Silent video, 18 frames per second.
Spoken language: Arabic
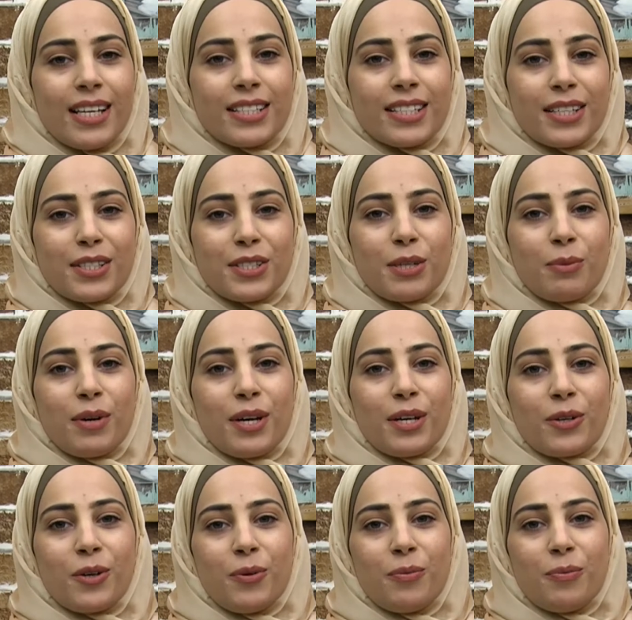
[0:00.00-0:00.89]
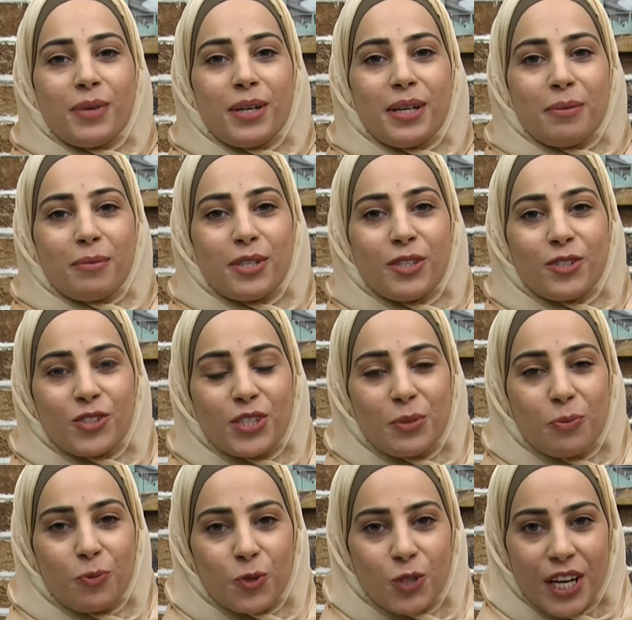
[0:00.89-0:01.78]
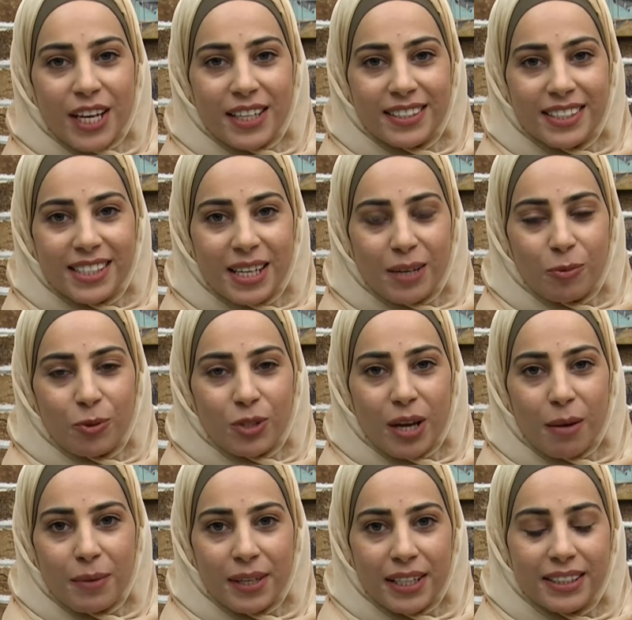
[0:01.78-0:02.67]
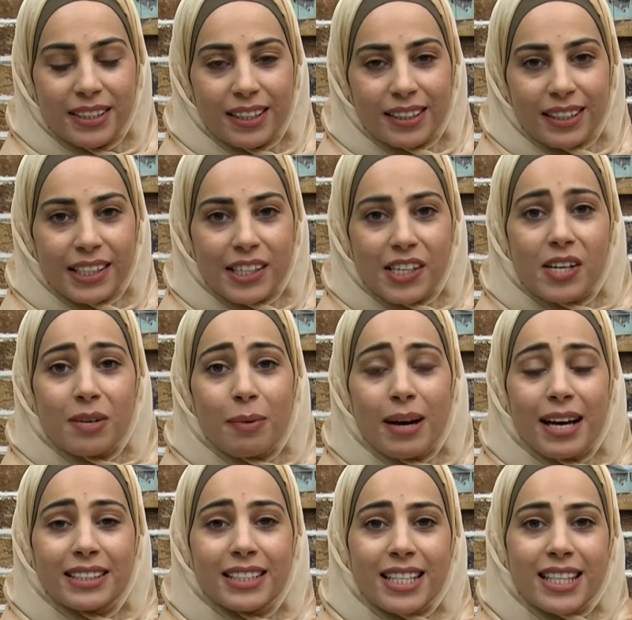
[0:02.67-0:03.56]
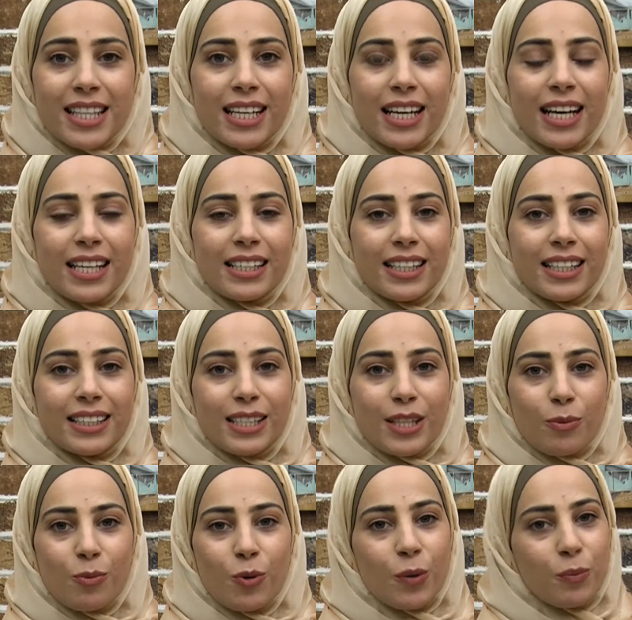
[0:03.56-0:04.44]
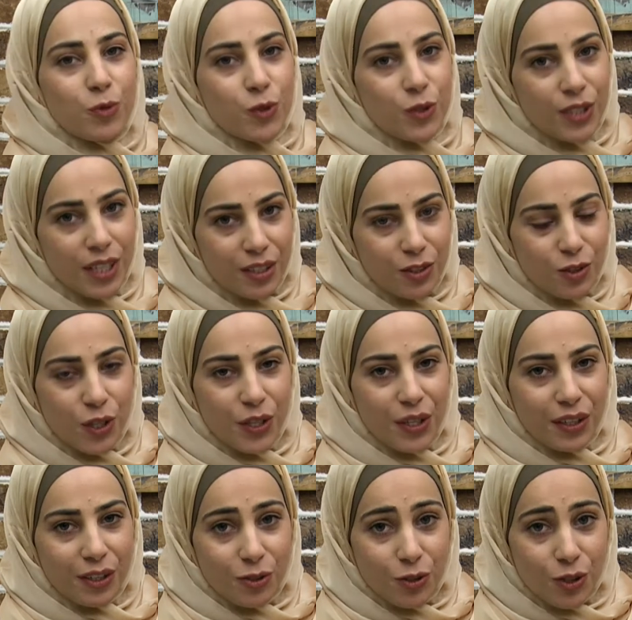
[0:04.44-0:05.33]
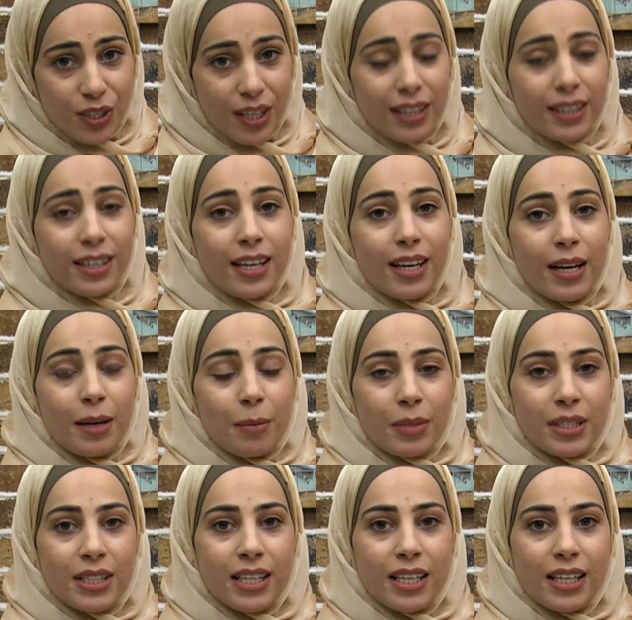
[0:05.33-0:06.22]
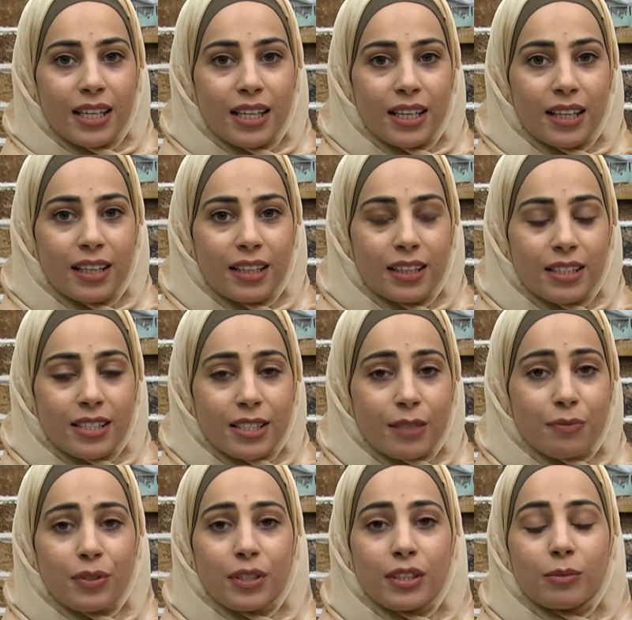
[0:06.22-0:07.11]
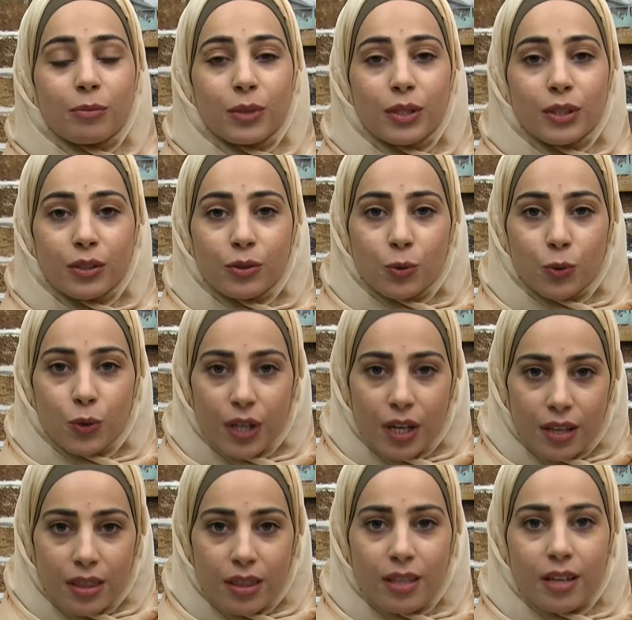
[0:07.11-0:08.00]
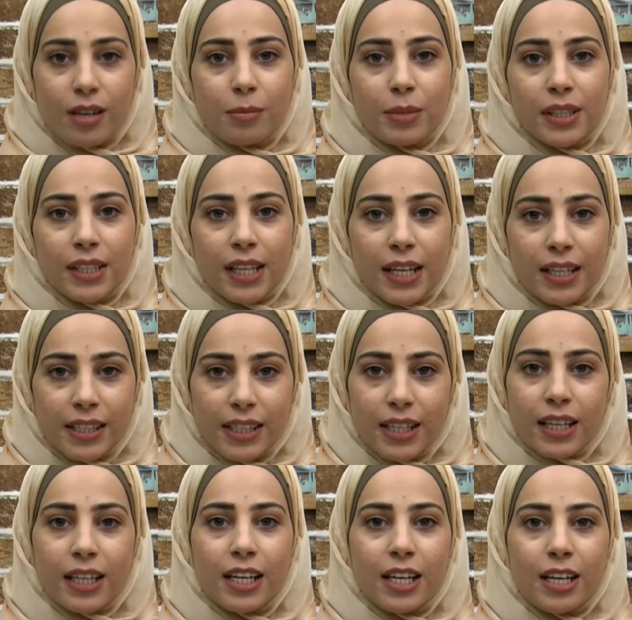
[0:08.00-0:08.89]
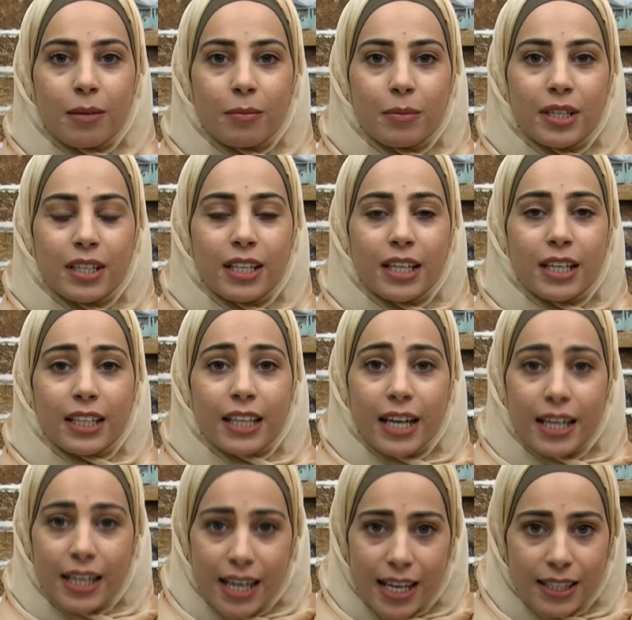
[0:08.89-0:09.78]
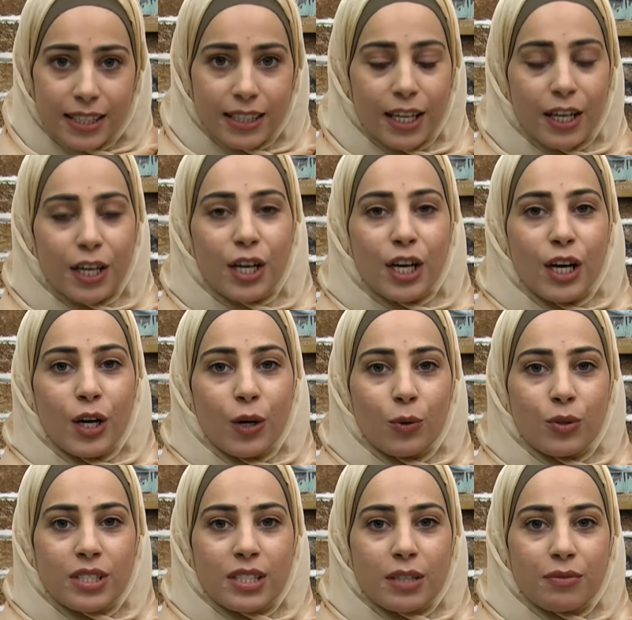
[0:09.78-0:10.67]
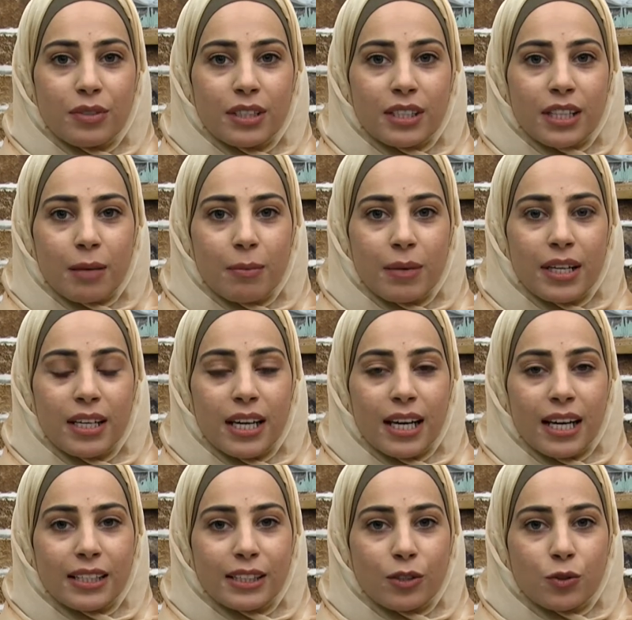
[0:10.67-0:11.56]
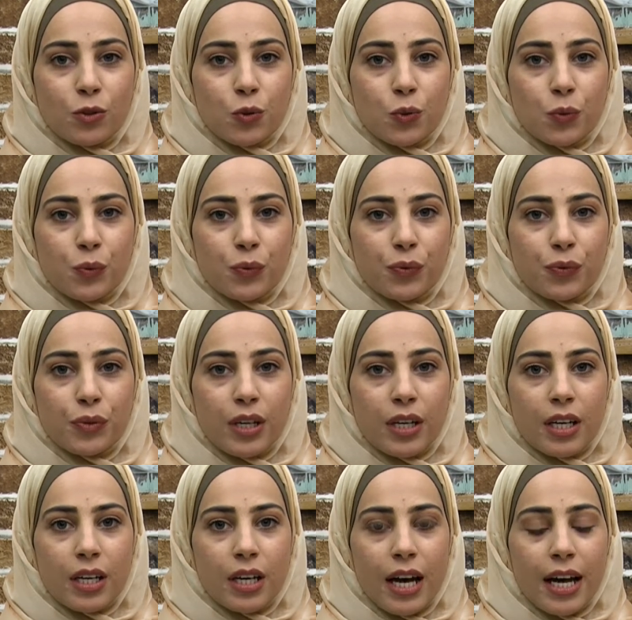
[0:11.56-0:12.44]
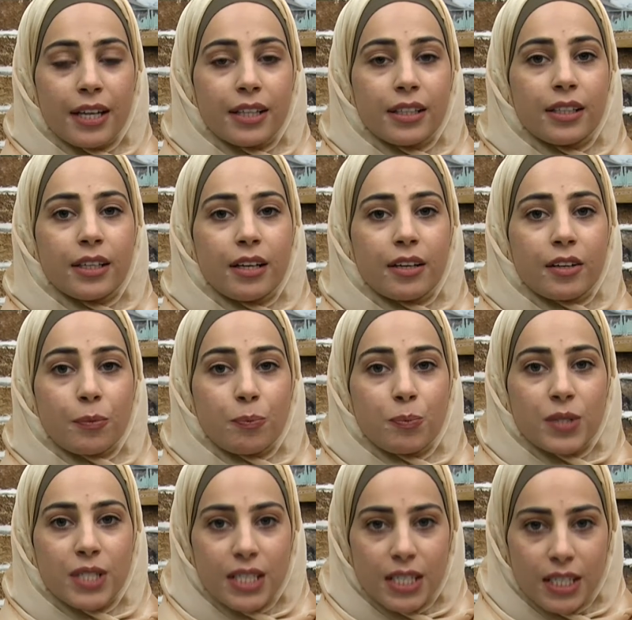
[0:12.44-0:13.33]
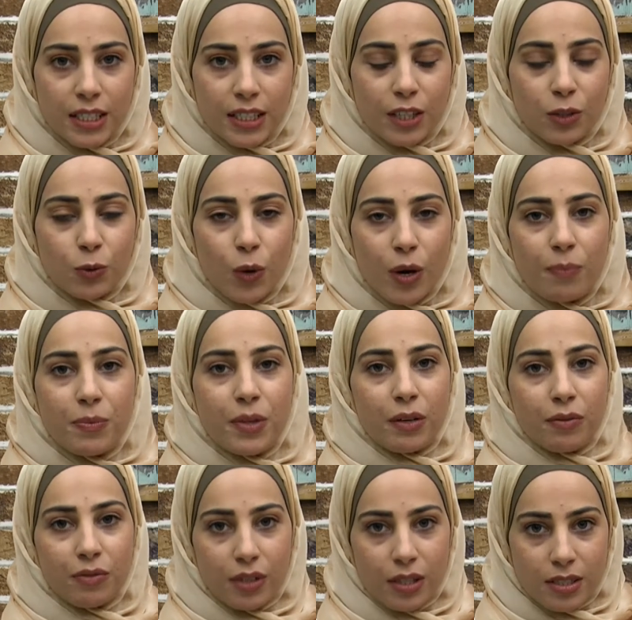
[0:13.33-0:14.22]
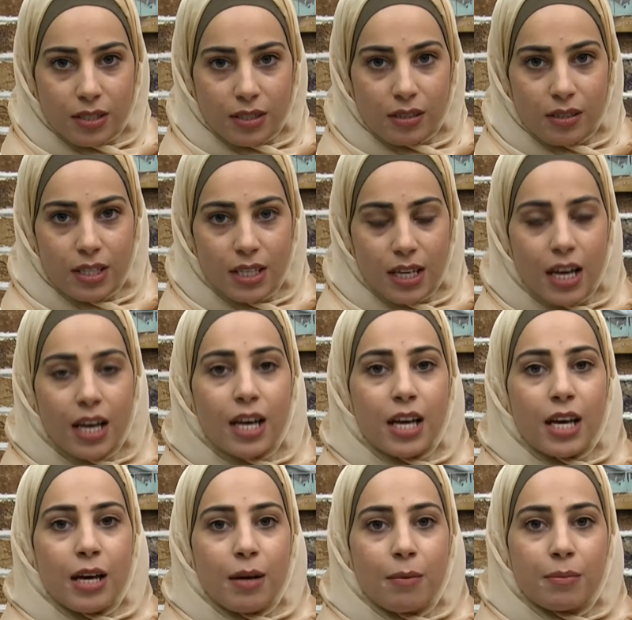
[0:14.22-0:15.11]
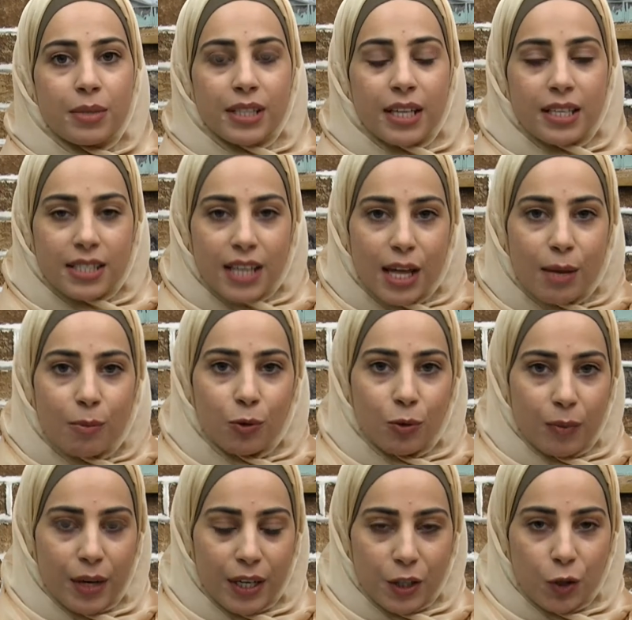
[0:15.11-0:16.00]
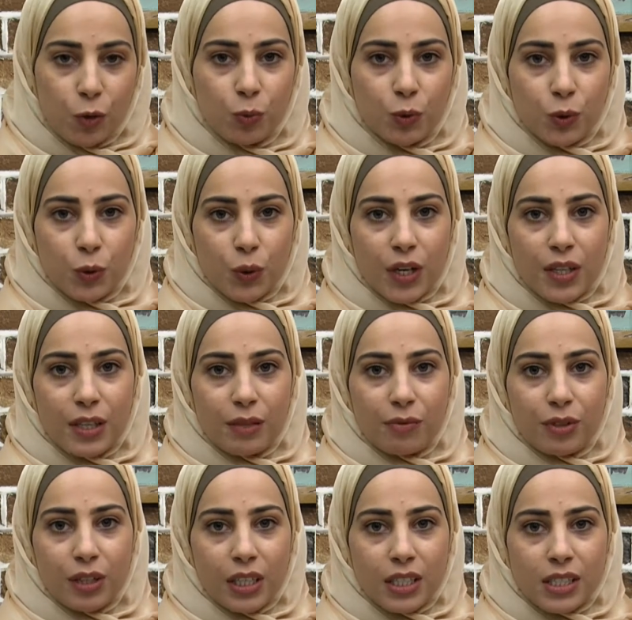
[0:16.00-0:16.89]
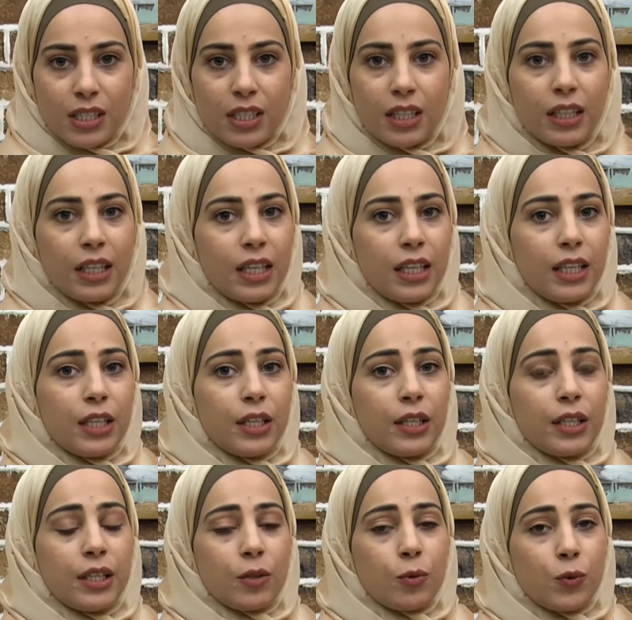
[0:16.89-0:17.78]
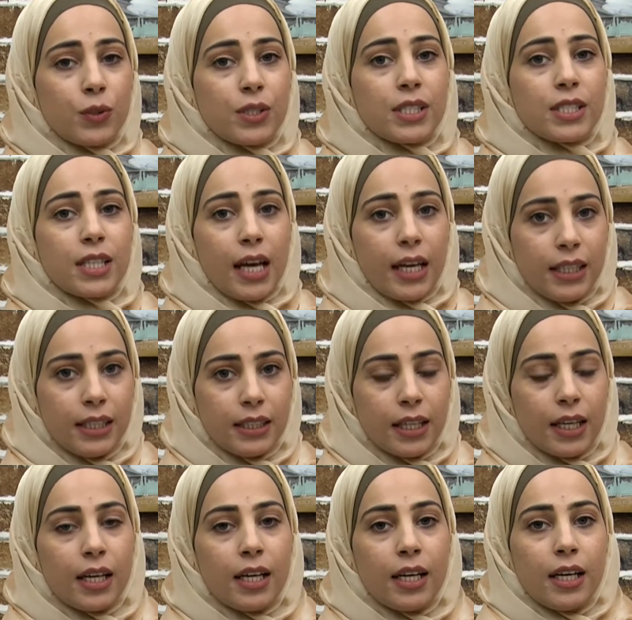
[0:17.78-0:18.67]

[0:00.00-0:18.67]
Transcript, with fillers: يسعد صباحكم من جديد مشاهدينا متابعينا الكرام حديثنا الحالي حديث مهم جدا شيق جدا بدنا آه، نستفيد من تراثنا من تاريخنا من حكاياتنا ونستفيد كمان لحتى نشوف آه، عن رمزية أتوابنا الفلسطينية بالتزامن مع يوم التراث الفلسطيني اللي كنت سعيدة